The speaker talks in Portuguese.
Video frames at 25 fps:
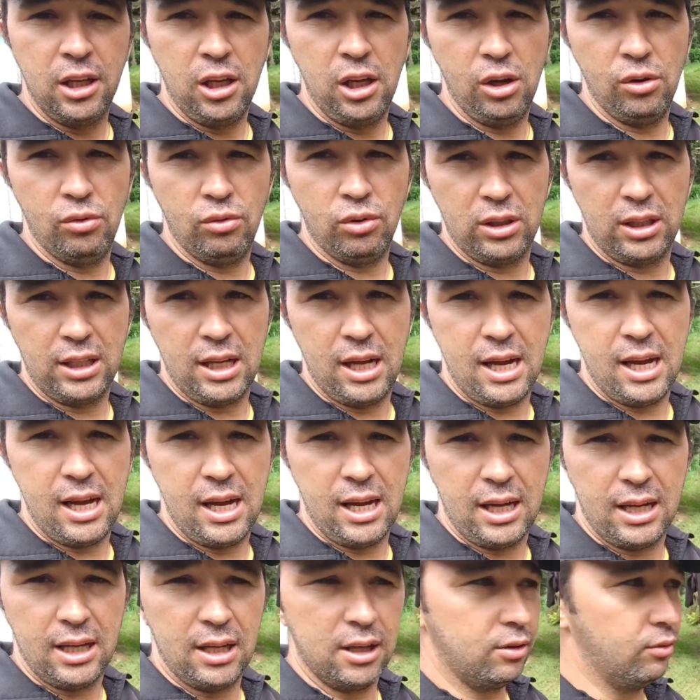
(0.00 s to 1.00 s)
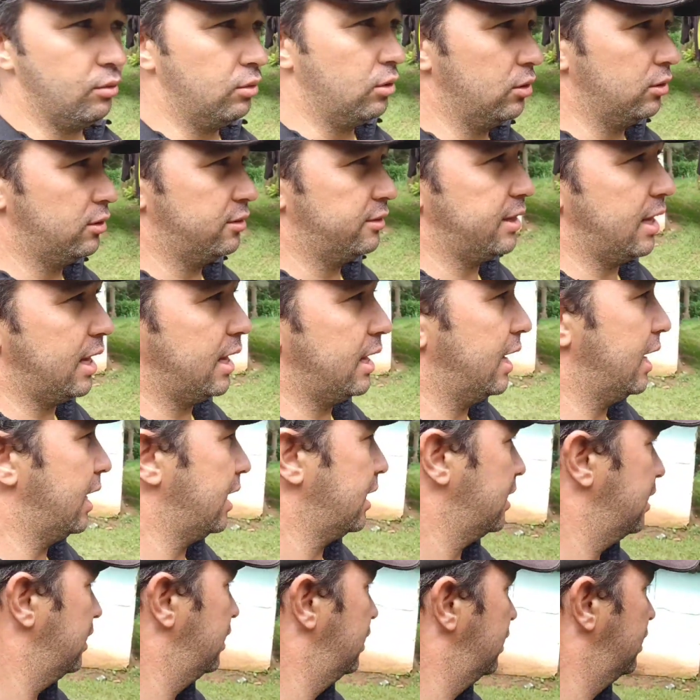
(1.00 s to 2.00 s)
Eu vou estar, tá, vou instalar
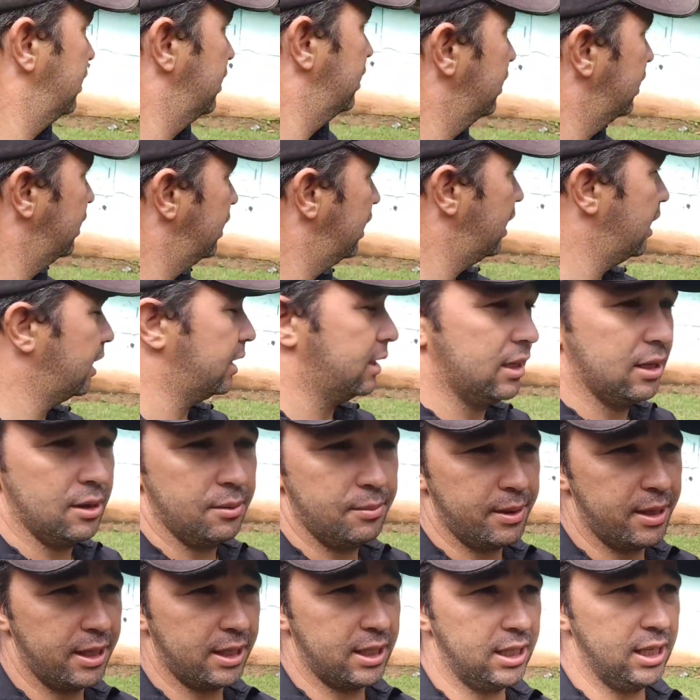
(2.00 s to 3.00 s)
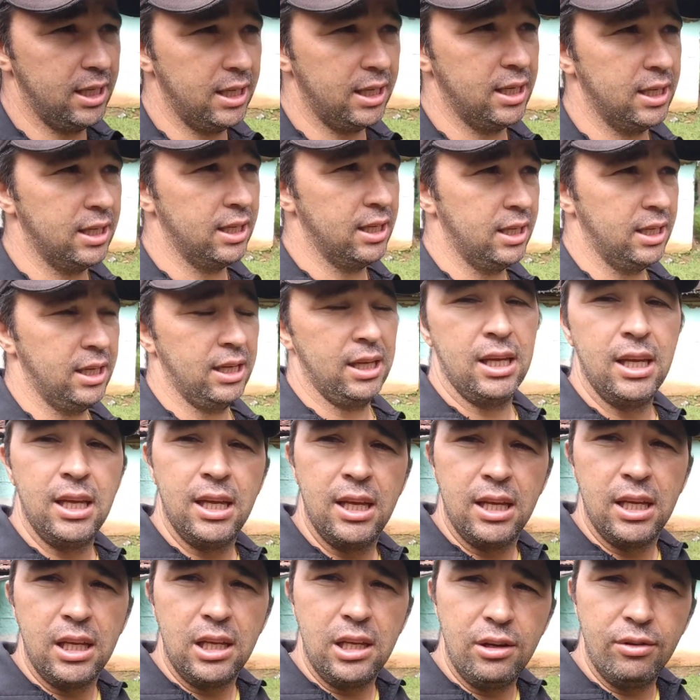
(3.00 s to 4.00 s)
a câmera aqui
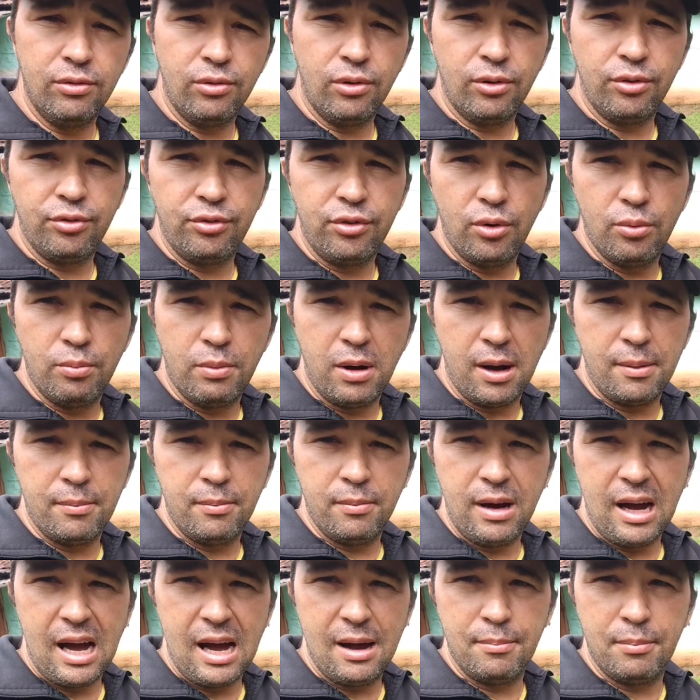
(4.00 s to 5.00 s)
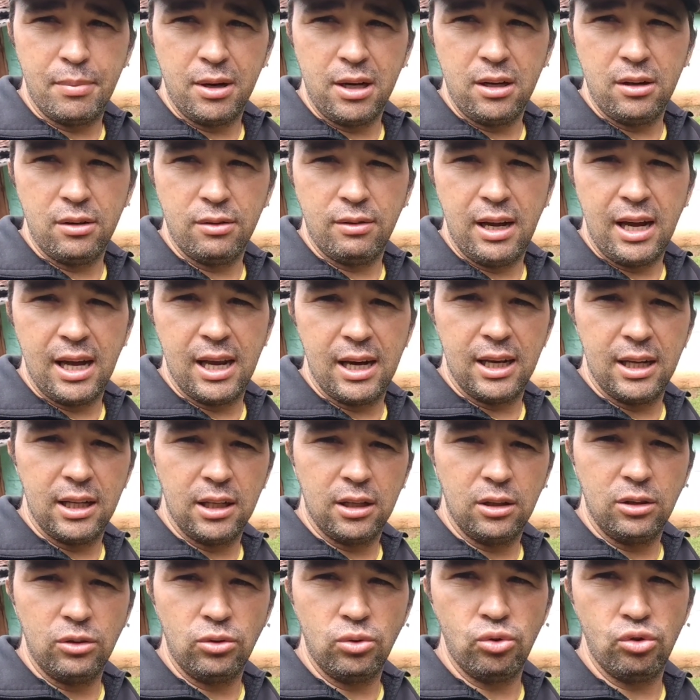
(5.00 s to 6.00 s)
e vou filmar abrindo ela
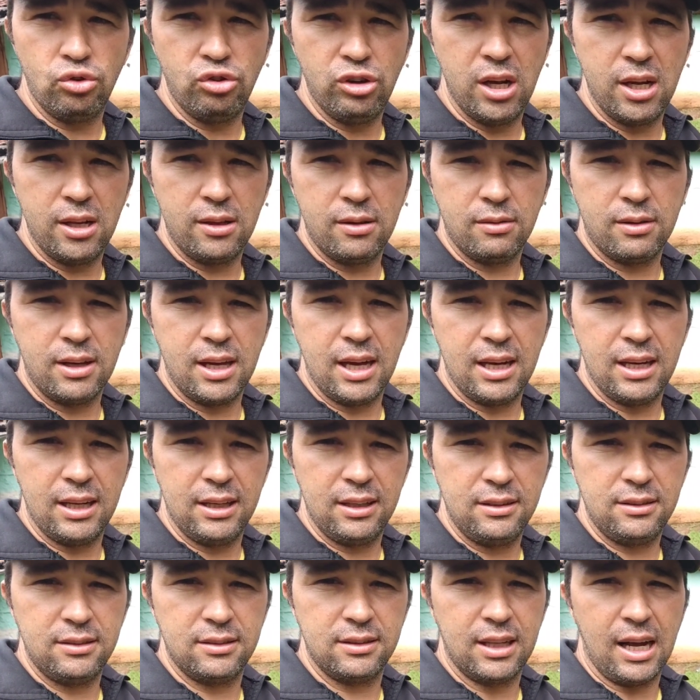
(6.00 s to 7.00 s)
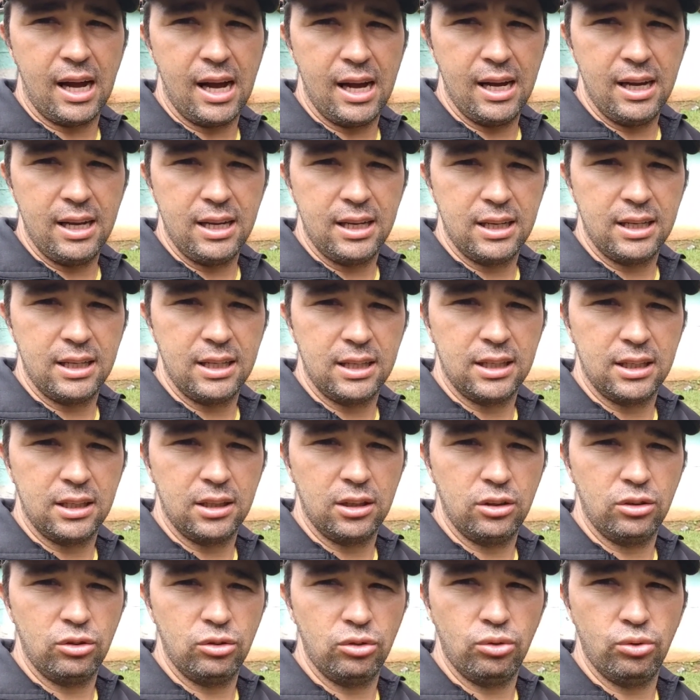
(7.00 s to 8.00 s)
do jeito que ela está,
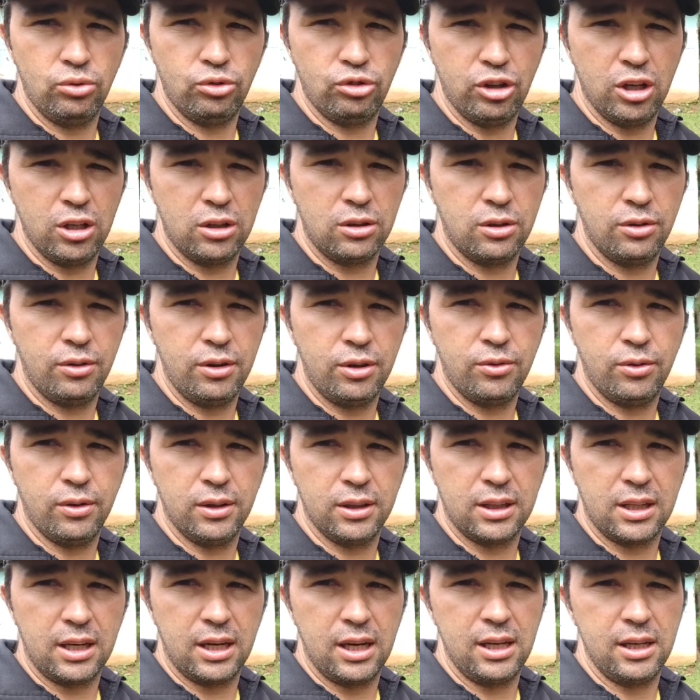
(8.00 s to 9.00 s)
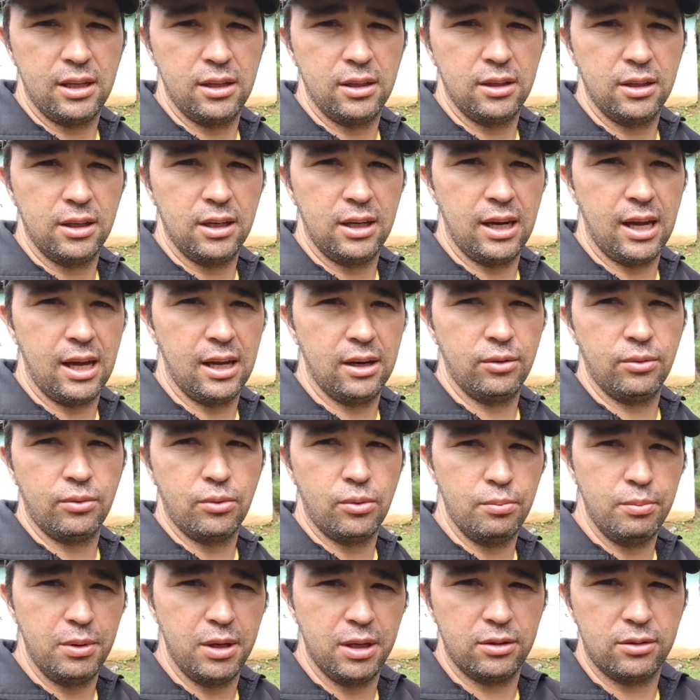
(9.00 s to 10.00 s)
do jeito que eu encontrei lá no
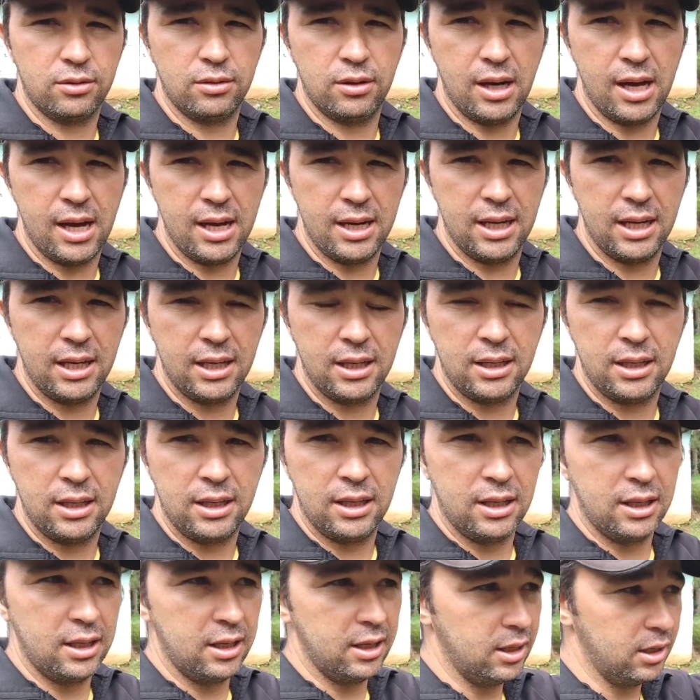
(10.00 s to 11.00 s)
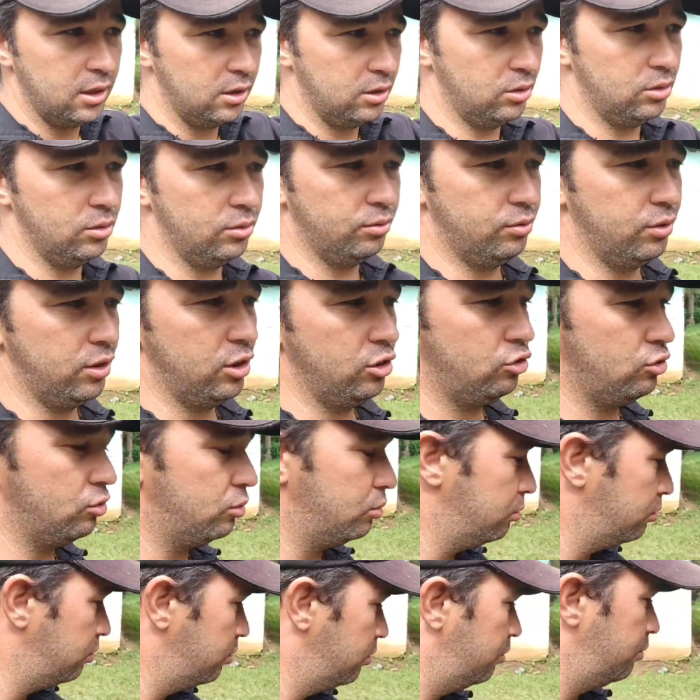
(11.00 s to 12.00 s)
começo lá, né, do vídeo
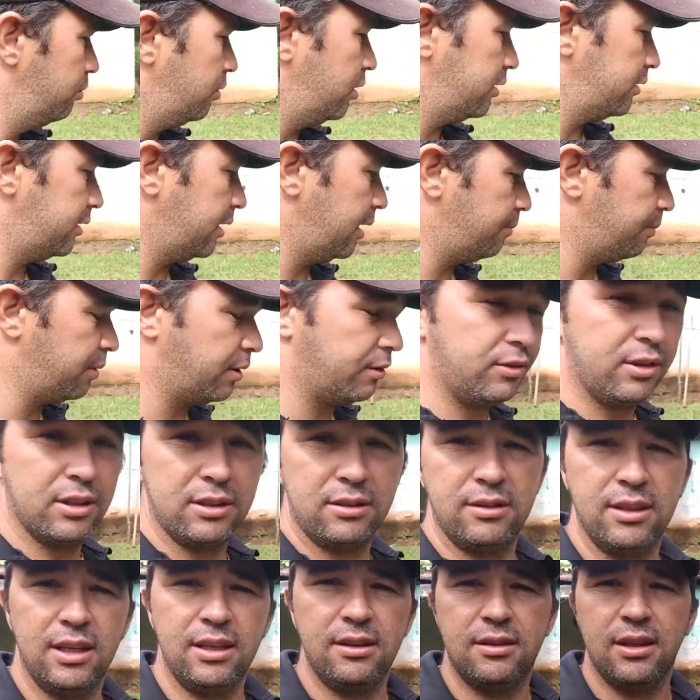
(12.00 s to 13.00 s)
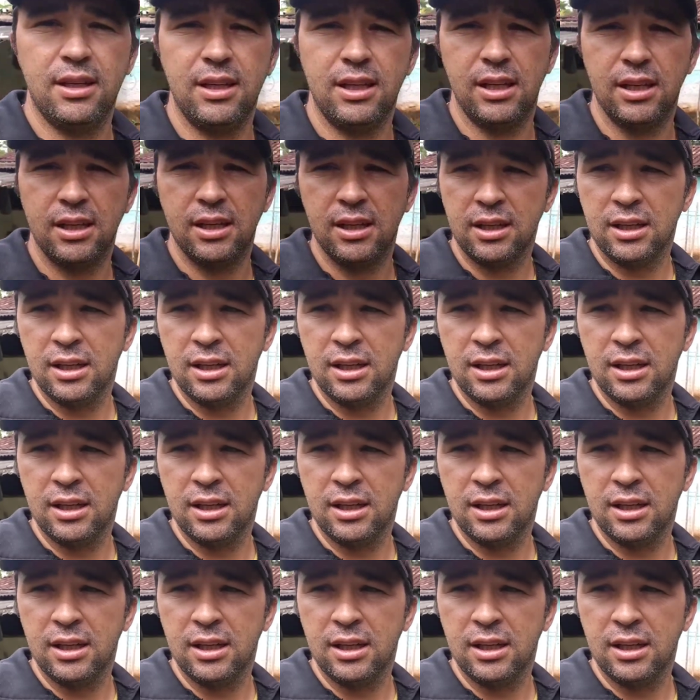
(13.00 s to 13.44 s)
mostrar para vocês aí.